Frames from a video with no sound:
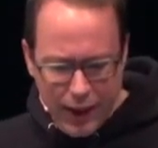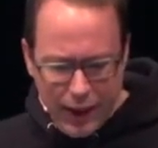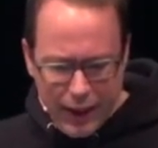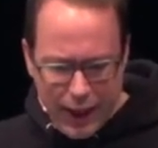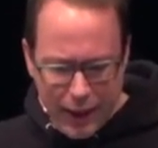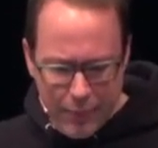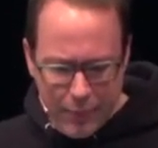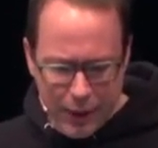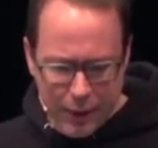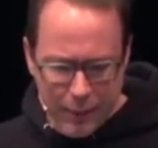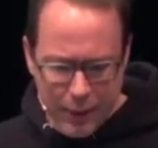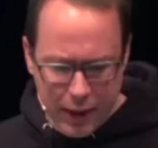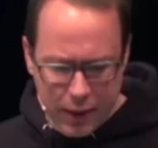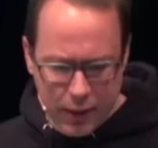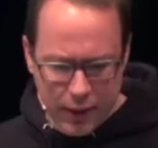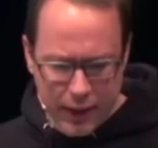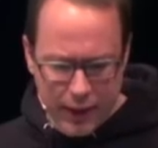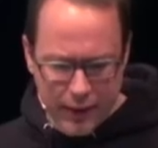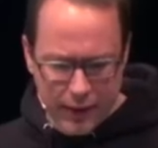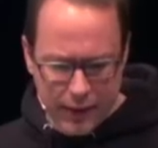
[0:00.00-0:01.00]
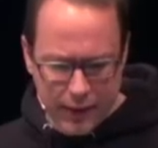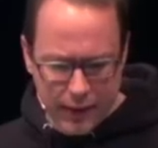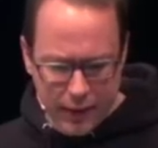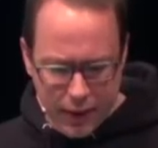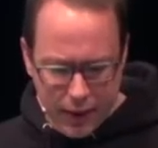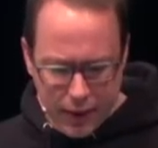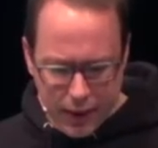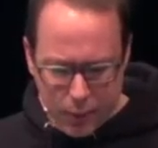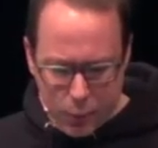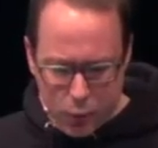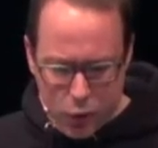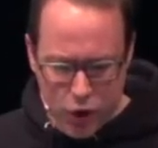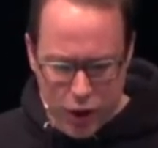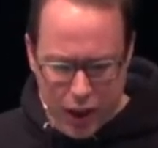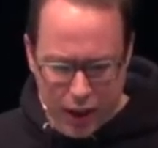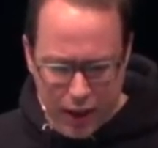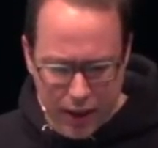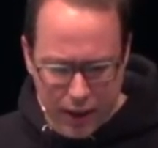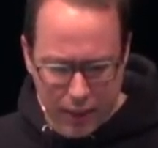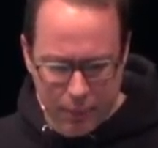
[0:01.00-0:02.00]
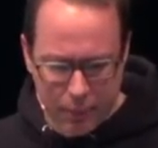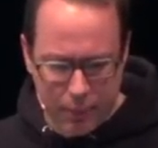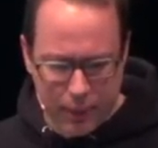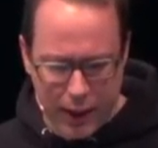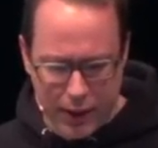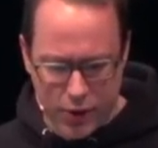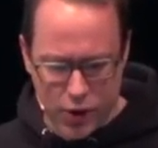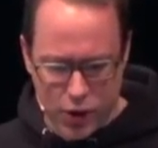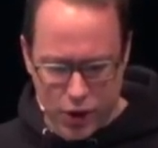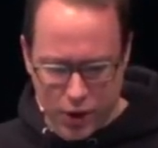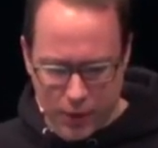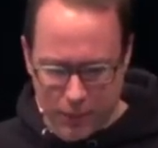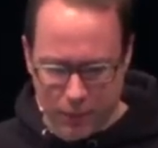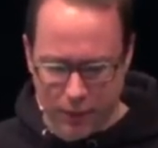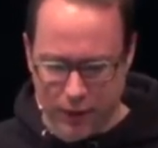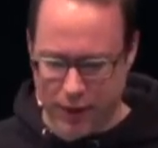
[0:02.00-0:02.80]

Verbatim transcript: Kai Biermann und Yassin äh, Mushabash.